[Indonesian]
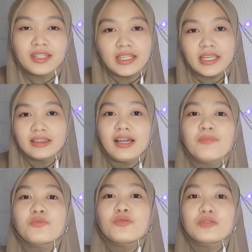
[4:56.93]
kita
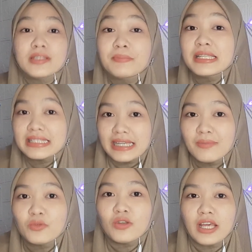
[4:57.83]
bisa
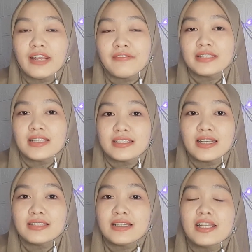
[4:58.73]
mulai investasi
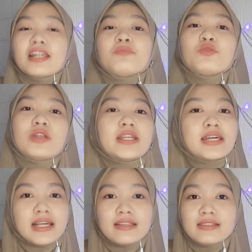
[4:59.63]
reksadana mulai
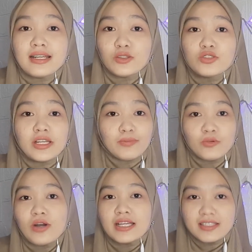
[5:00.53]
dari 100
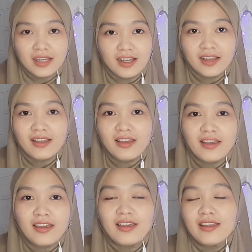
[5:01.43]
ribu aja
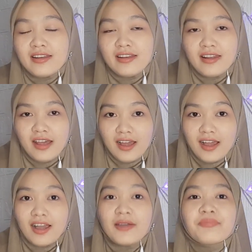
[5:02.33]
nah